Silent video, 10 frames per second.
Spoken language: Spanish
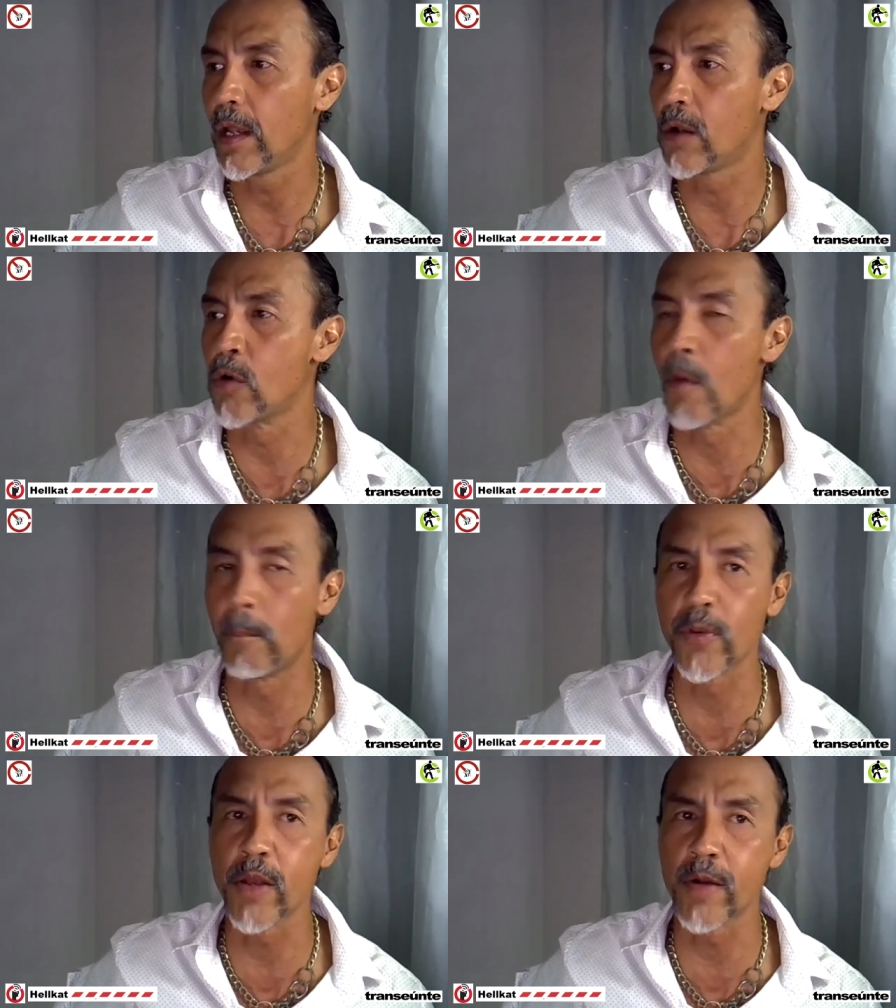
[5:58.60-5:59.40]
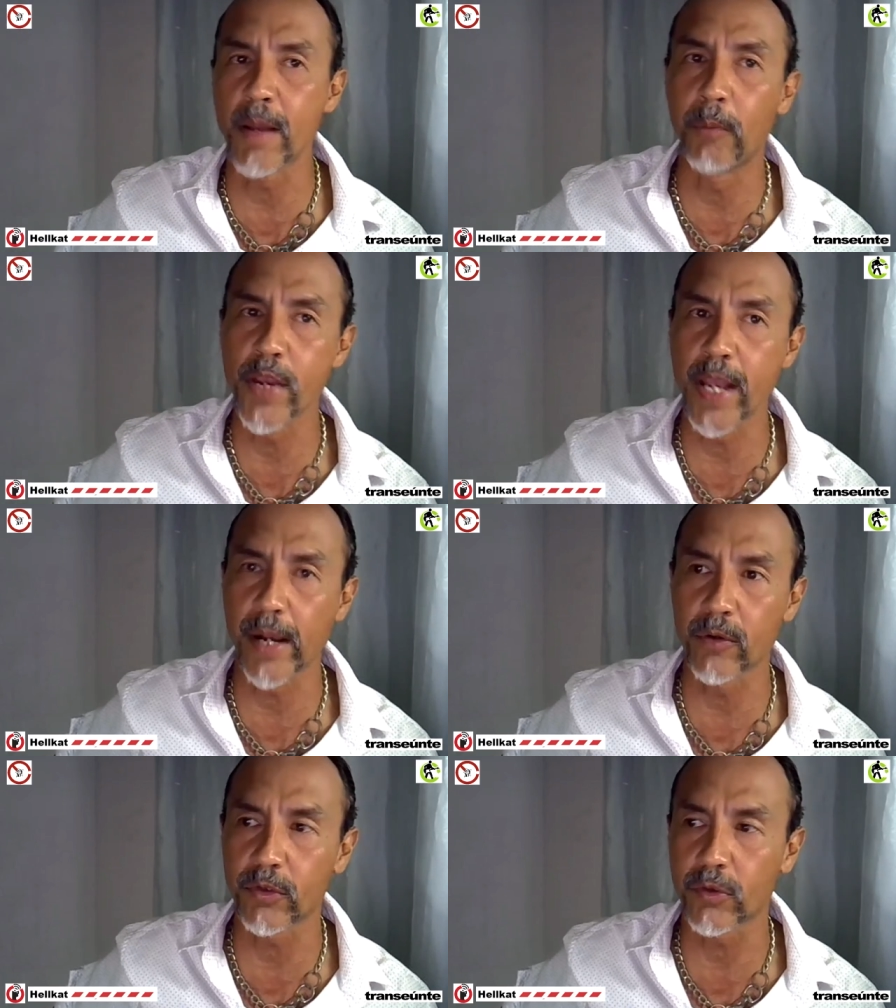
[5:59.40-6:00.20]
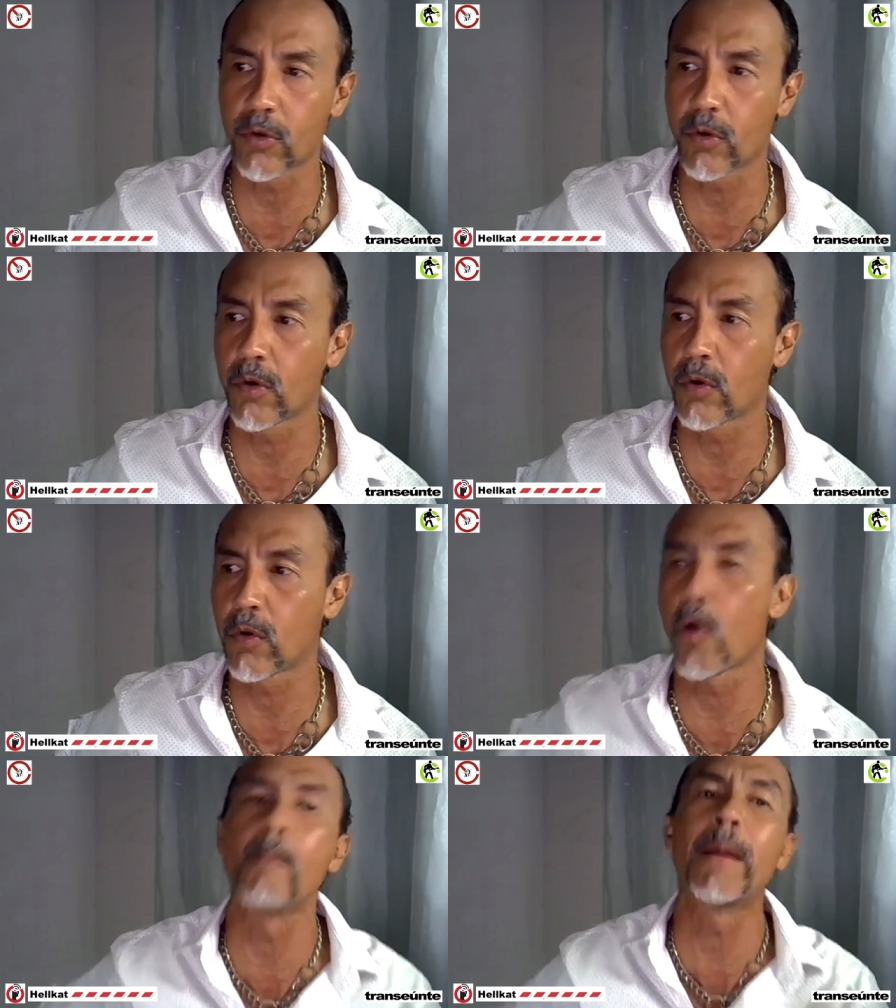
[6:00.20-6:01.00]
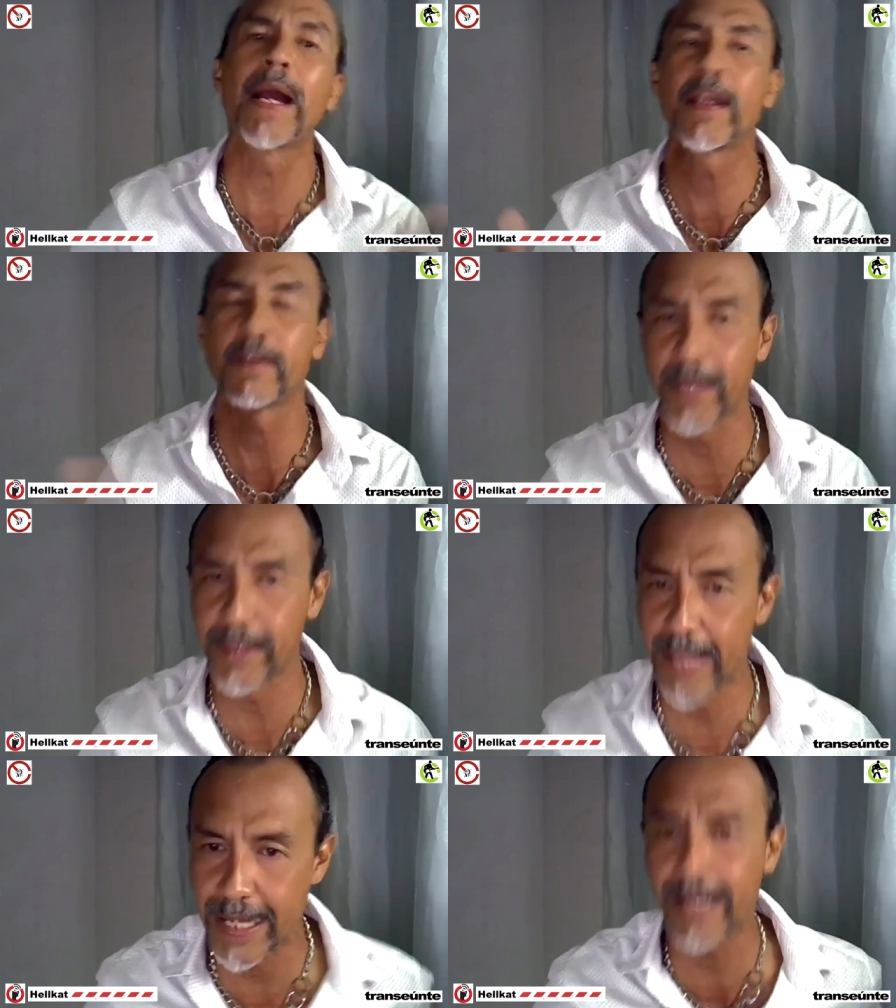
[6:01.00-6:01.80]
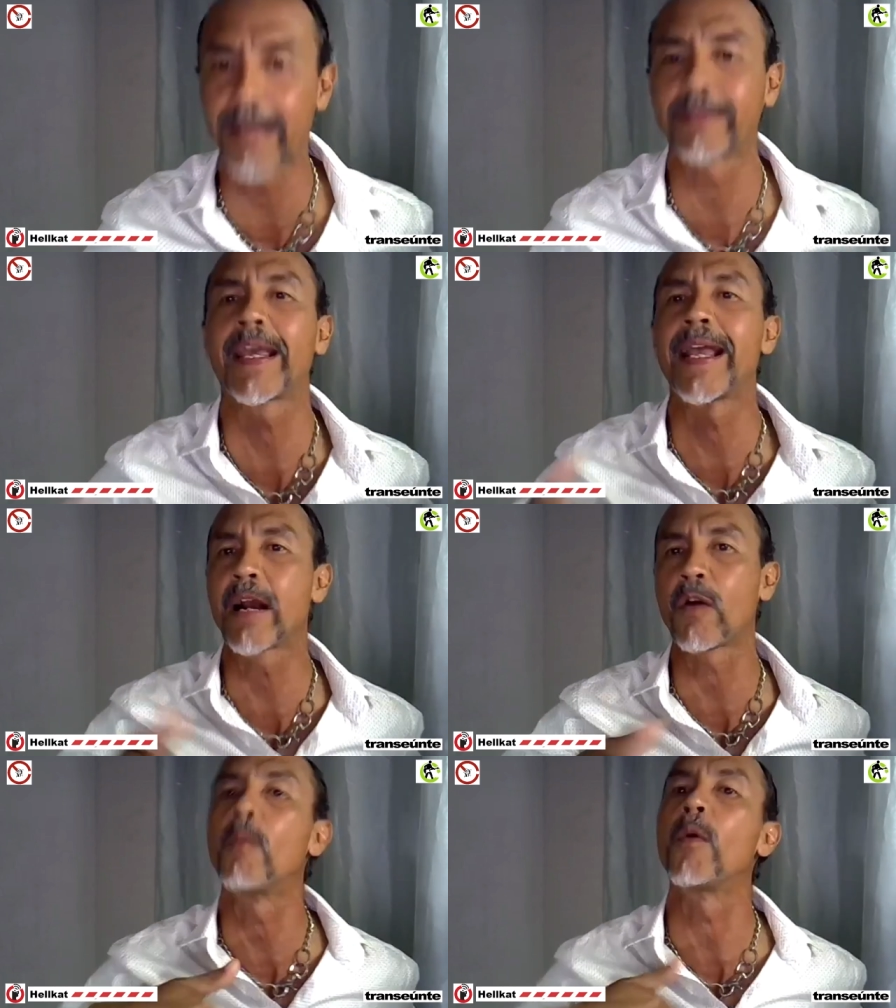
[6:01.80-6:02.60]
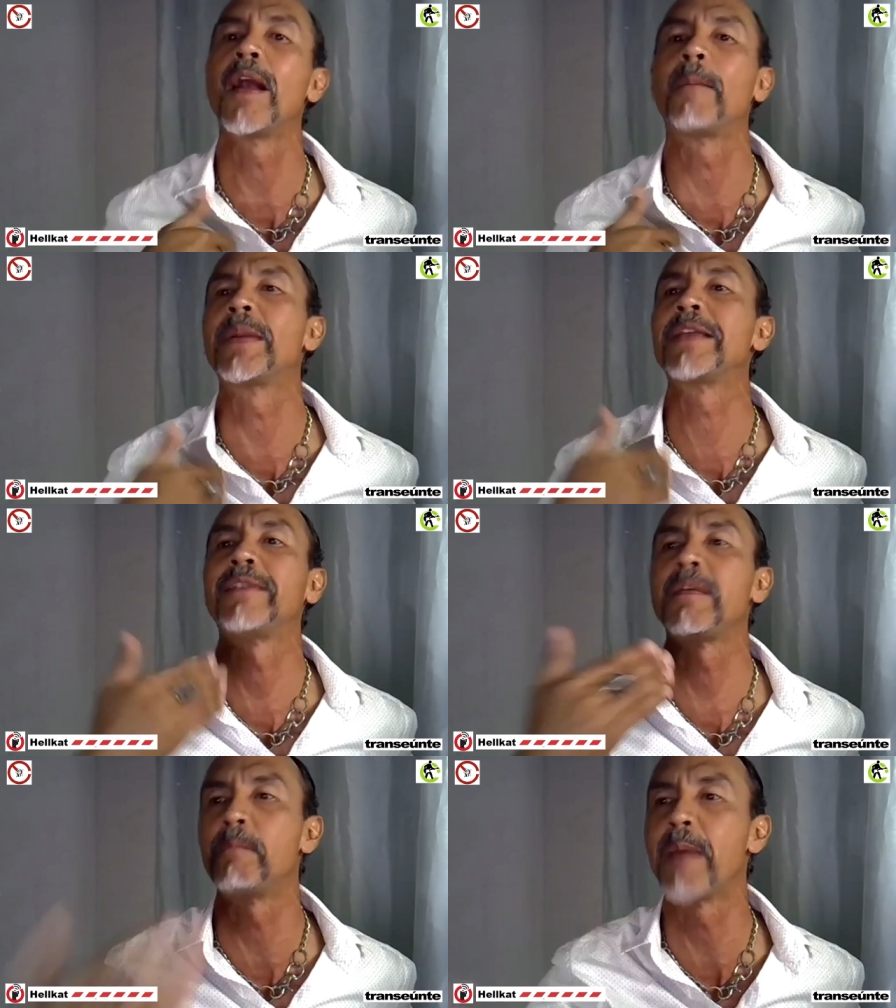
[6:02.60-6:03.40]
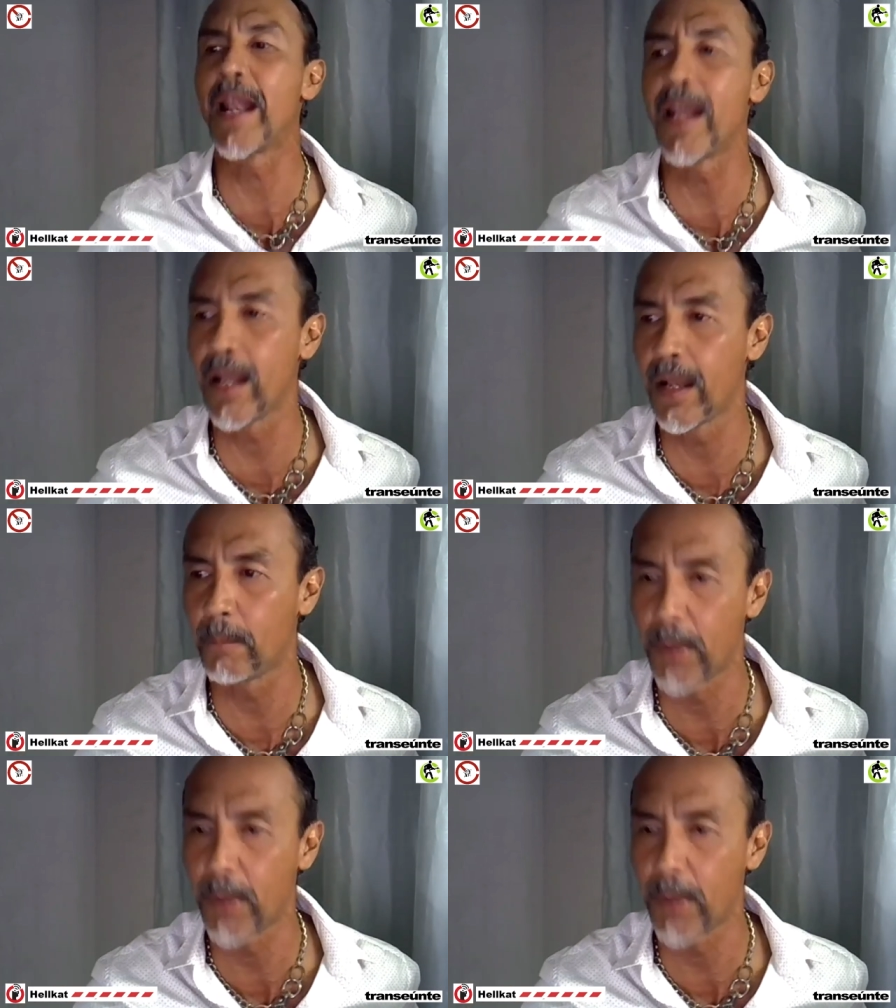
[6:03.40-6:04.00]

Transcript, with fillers: no pudieron apoyarnos con vallas metálicas, que era como la principal